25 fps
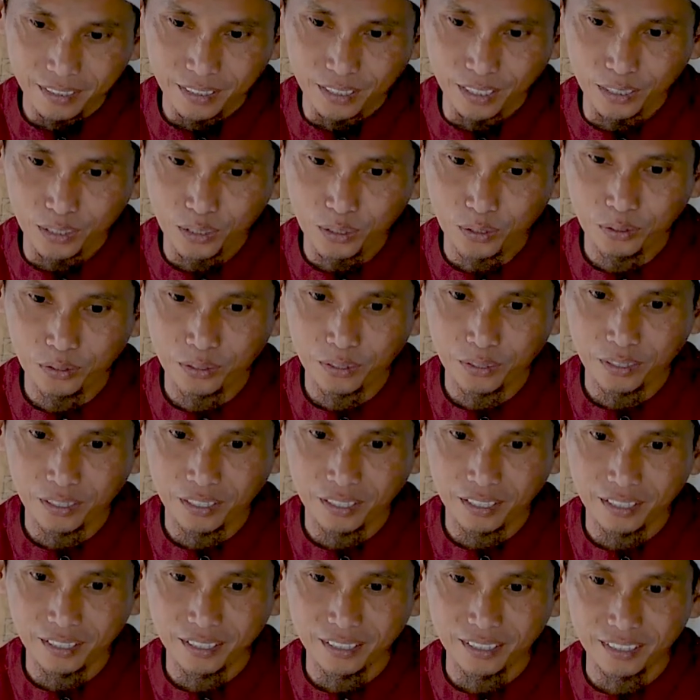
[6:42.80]
tentu
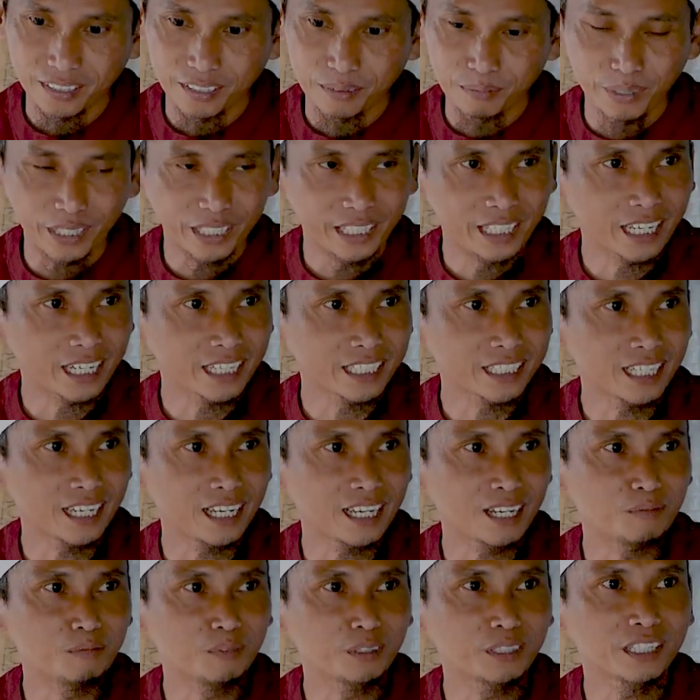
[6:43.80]

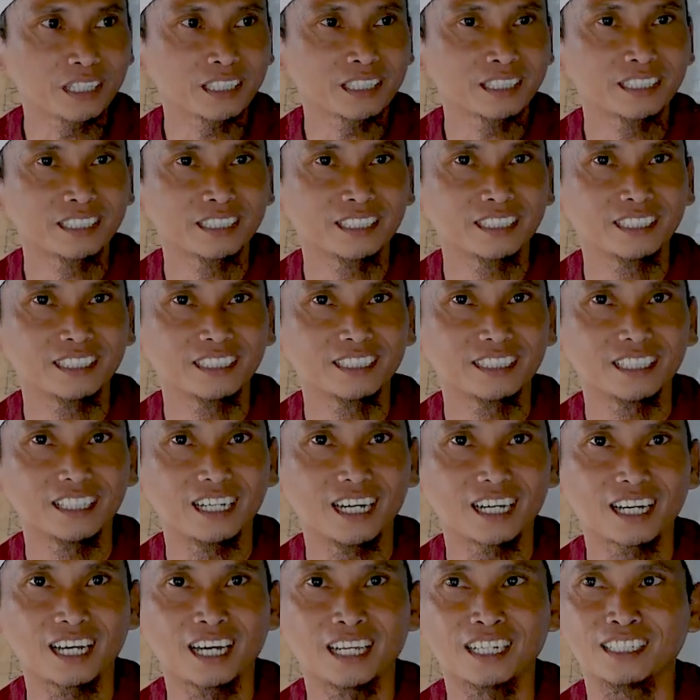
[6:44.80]
mikirnya mungkin
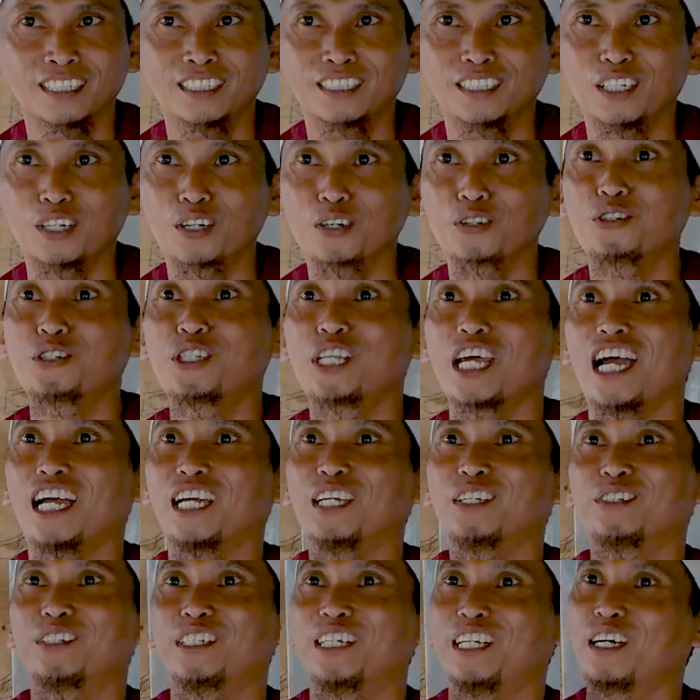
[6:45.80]
akan
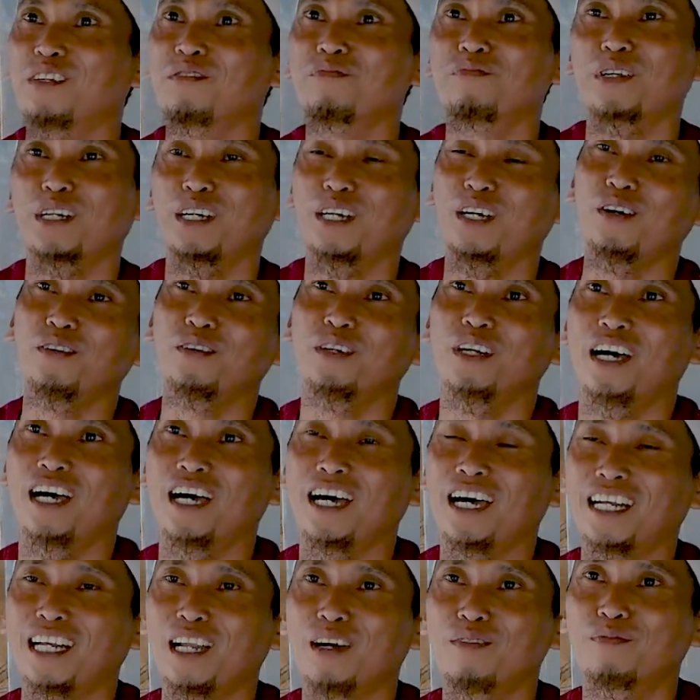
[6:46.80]
rusak gitu dengan
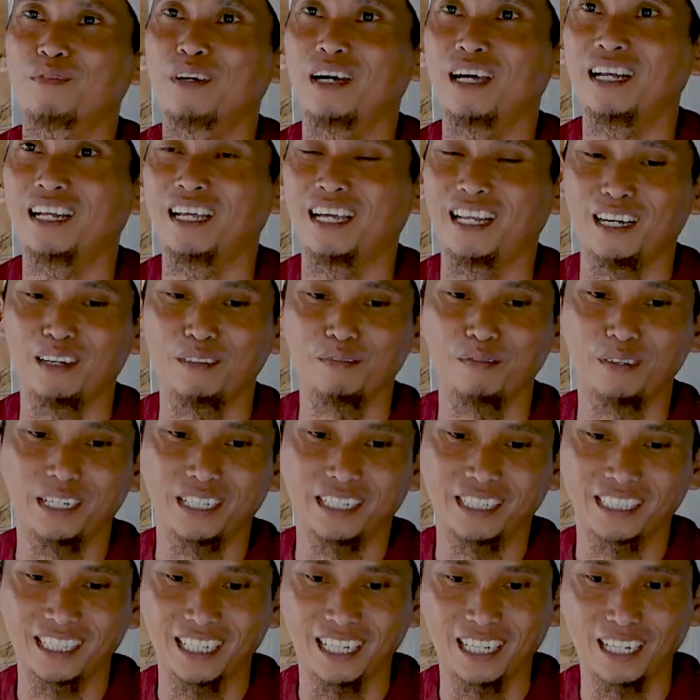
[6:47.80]
pergaulan apa nah,
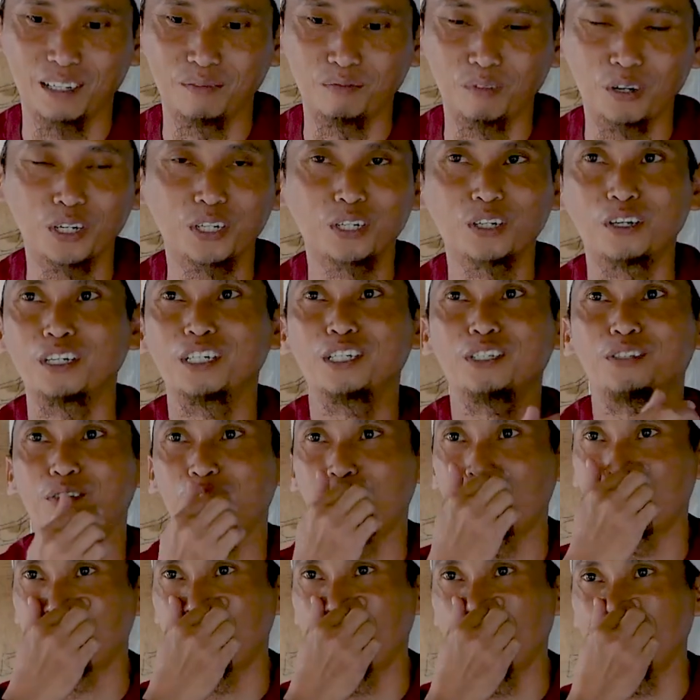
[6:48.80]
lebih kita mondok di
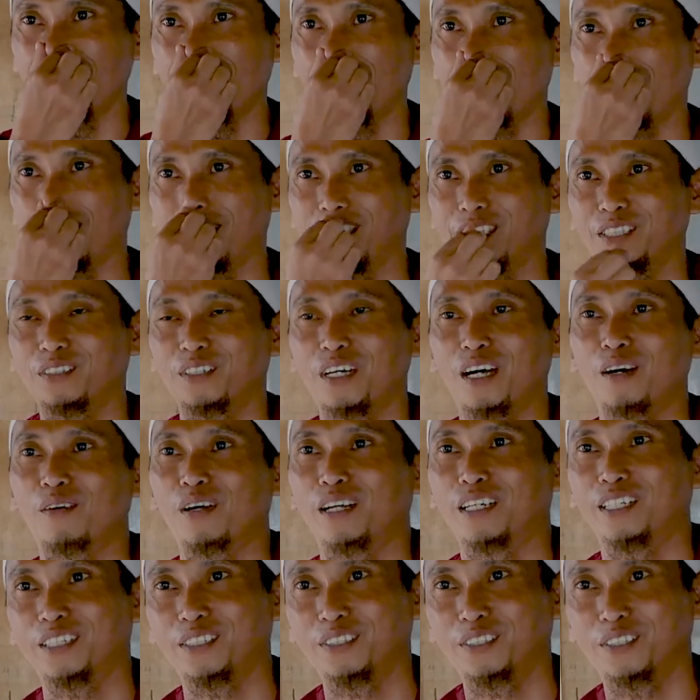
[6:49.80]
Surabaya lah itu
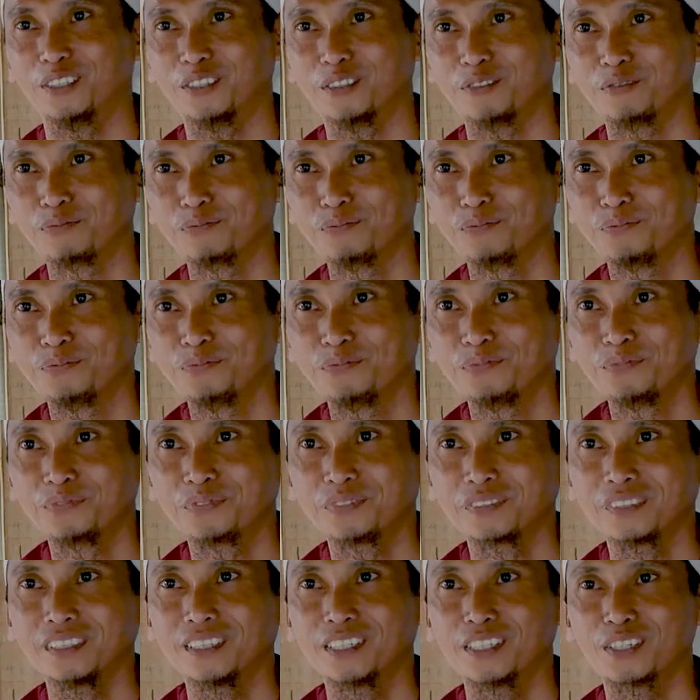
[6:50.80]
awalnya dulu
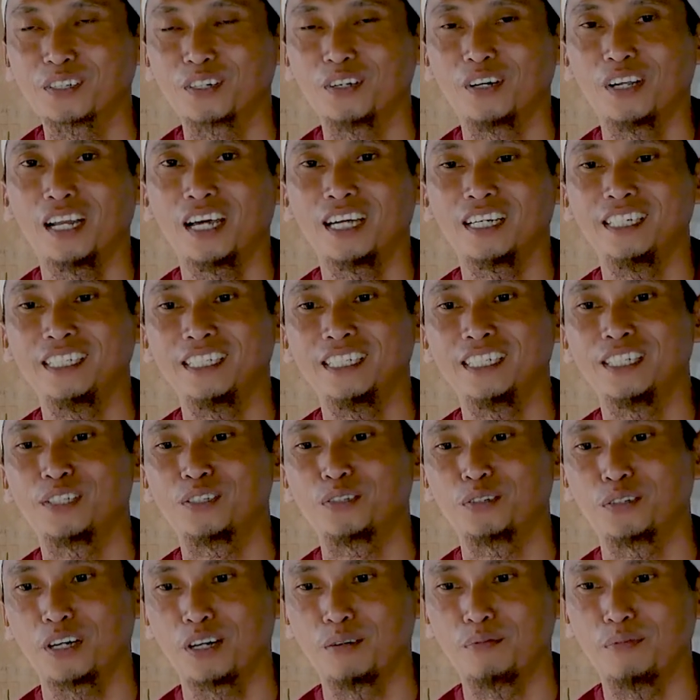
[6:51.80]
sekolah di
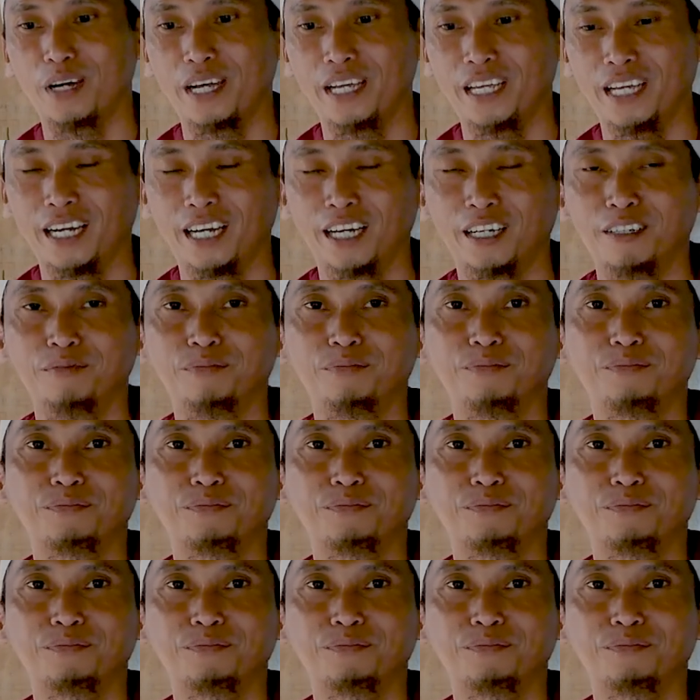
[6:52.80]
Surabaya